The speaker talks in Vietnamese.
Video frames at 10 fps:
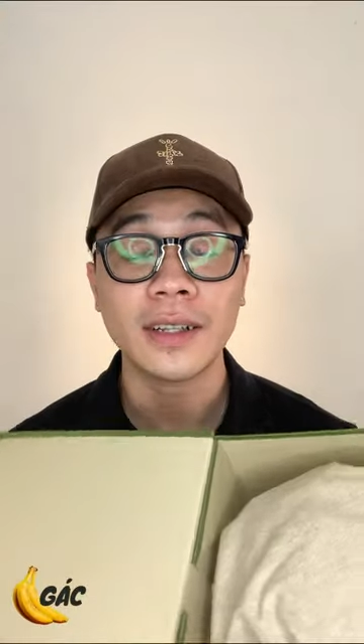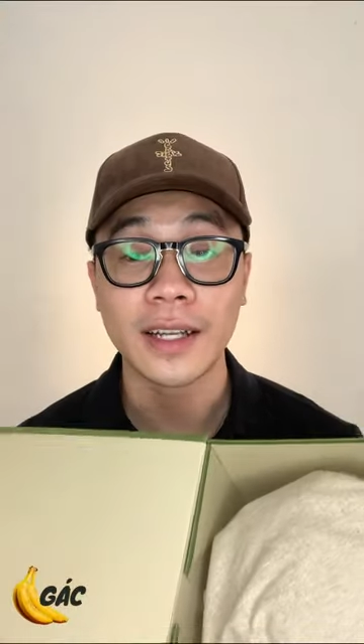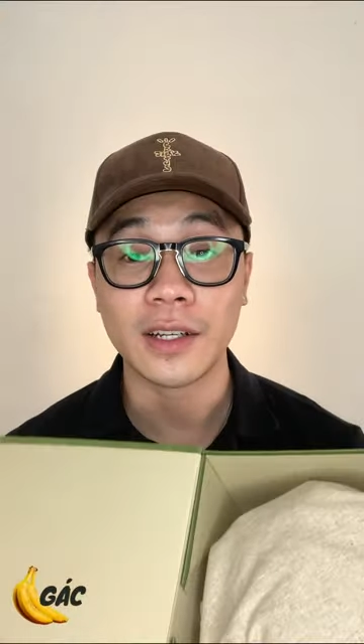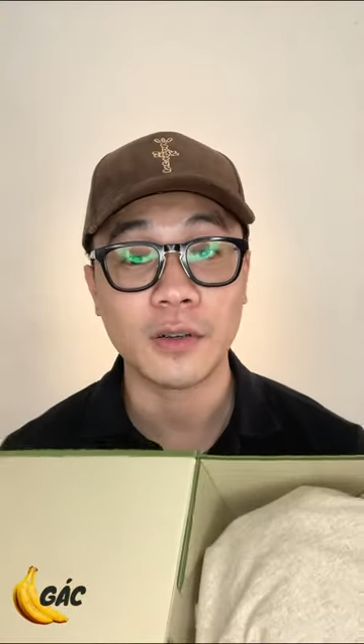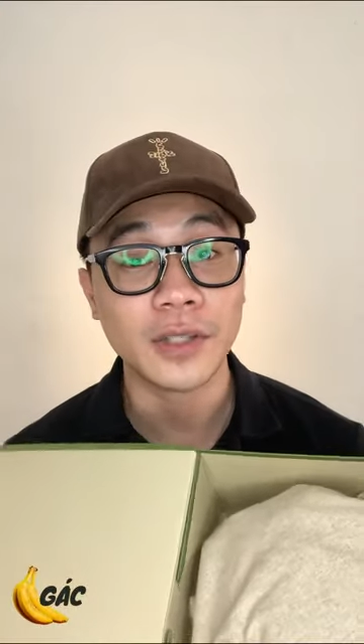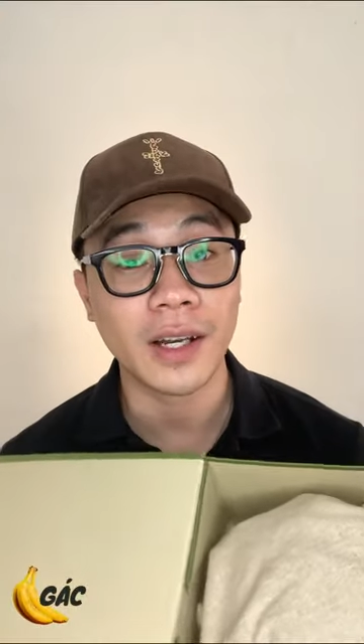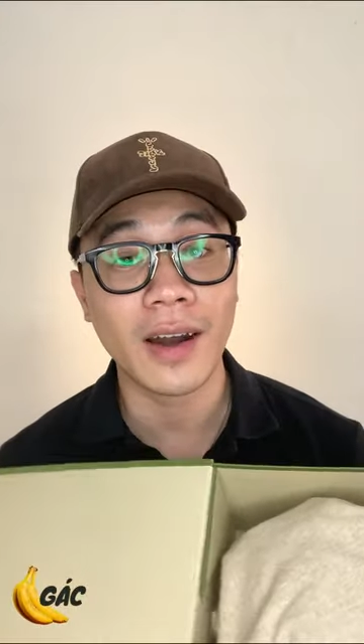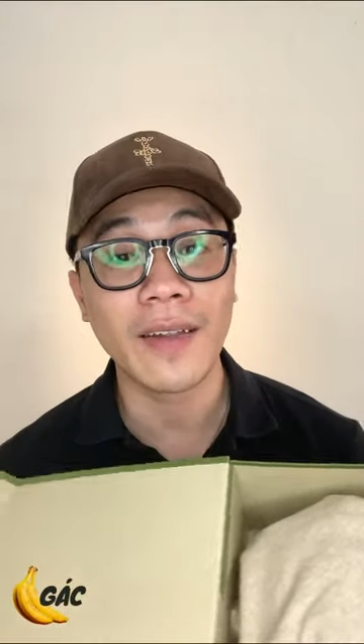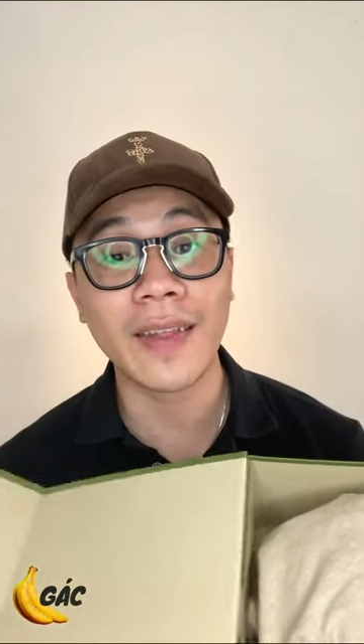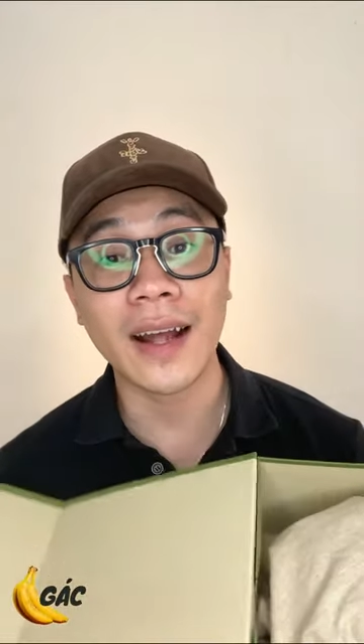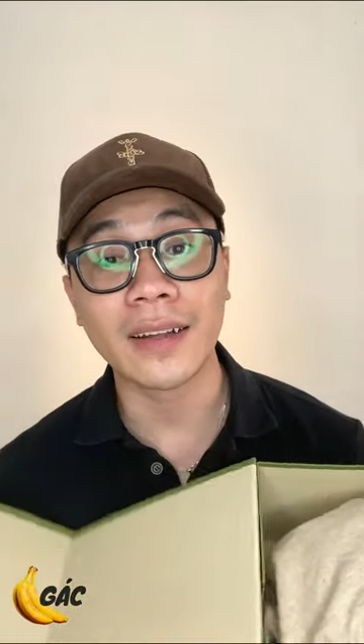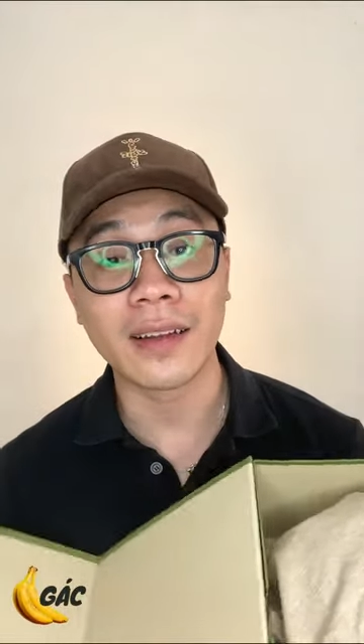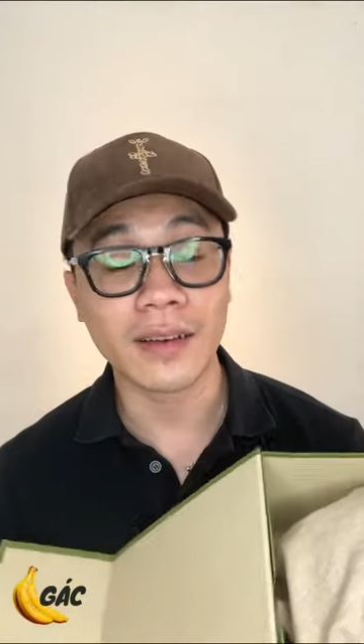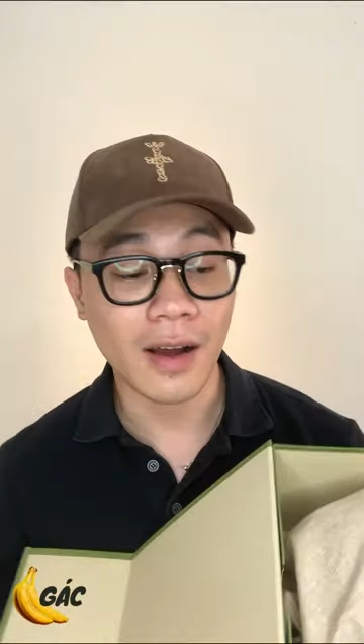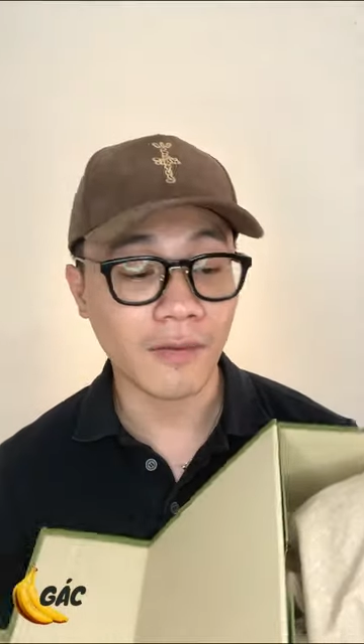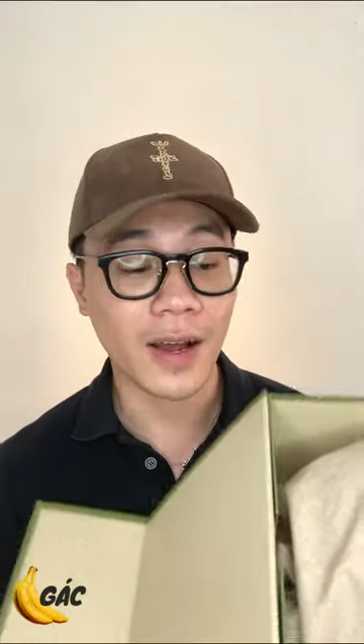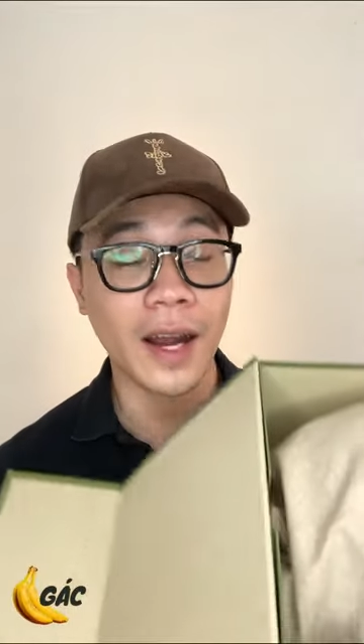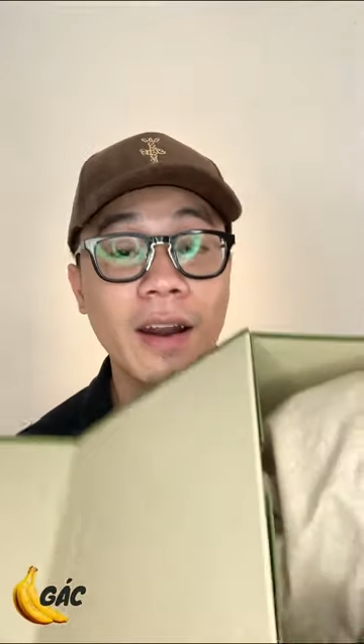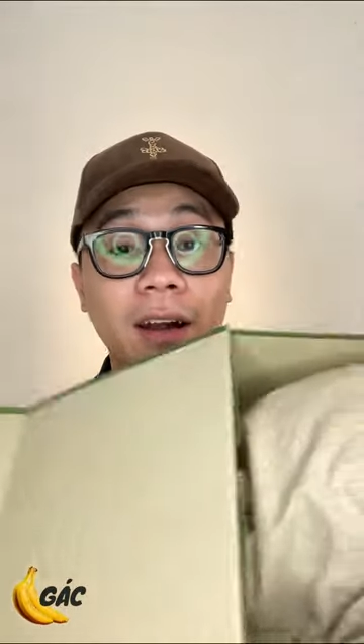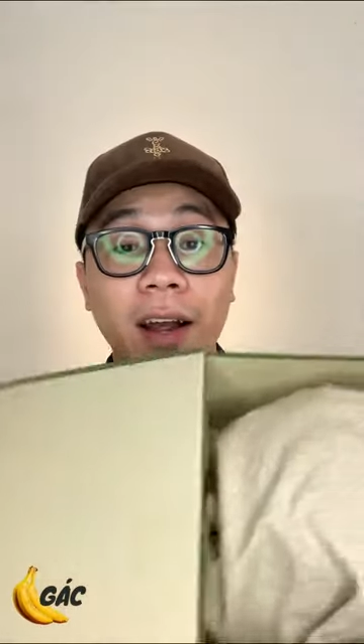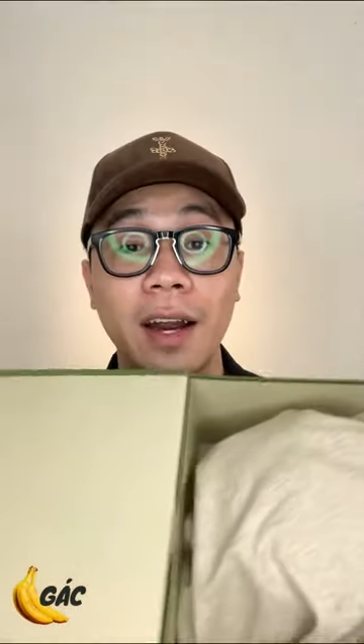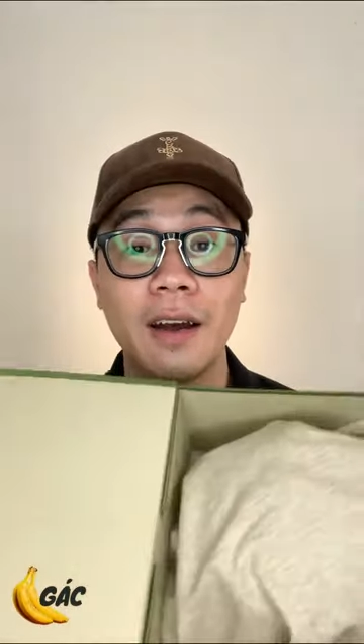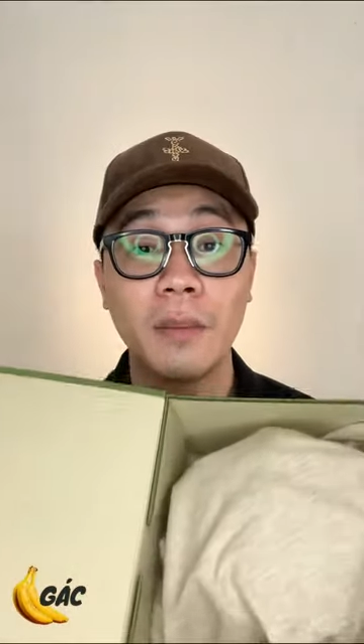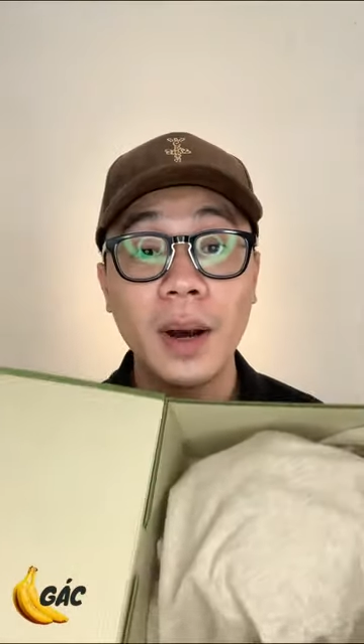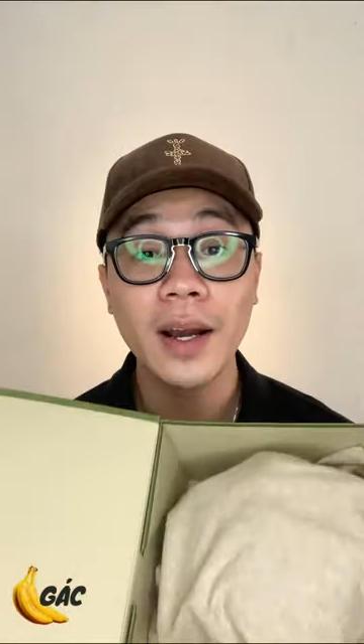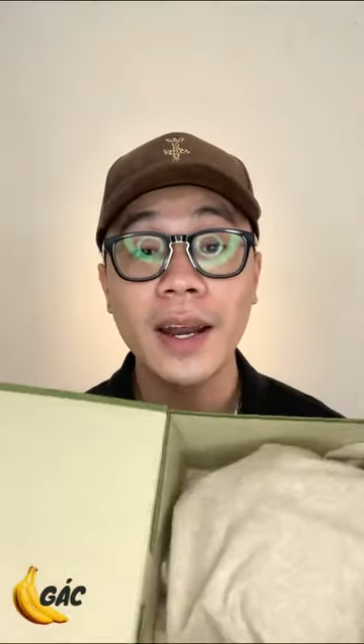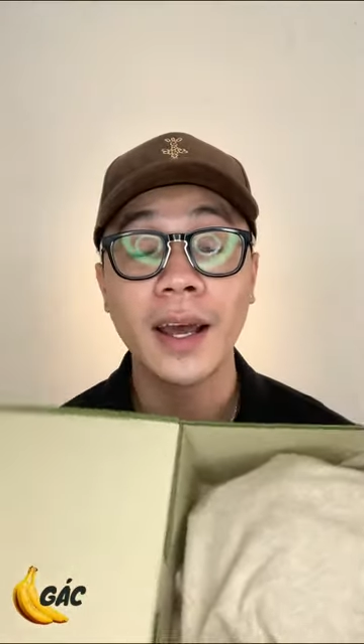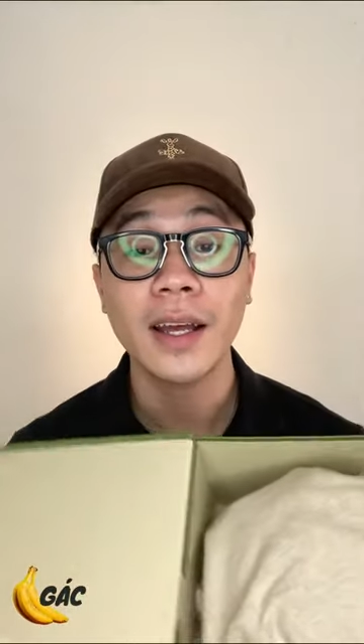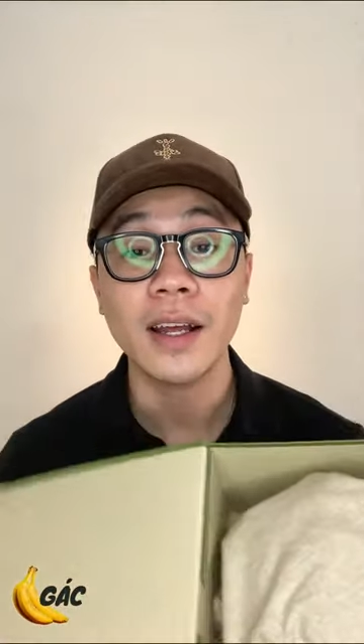Tại vì Gucci nó đã tăng từng đợt, và cái đợt này là đợt mới nè.